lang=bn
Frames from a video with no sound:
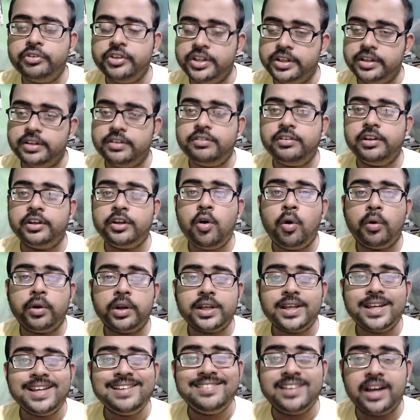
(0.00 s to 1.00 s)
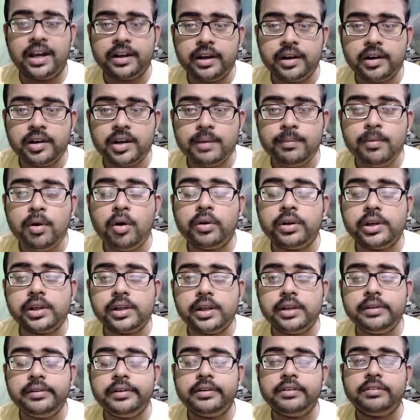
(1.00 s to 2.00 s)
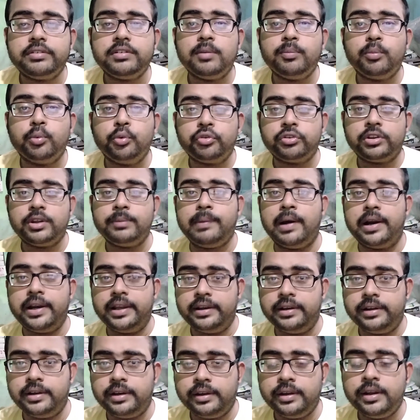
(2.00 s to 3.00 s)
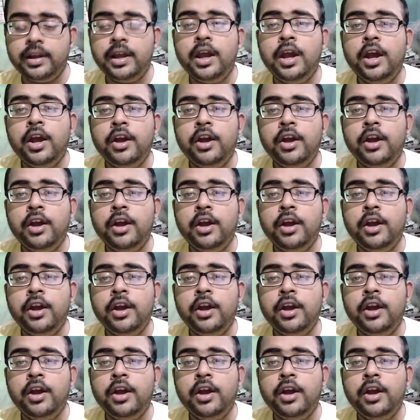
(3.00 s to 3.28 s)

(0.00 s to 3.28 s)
জিনিস যেটা অনেকেই জানেন না বা অনেকেই জিনিসটা বুঝতে পারেননি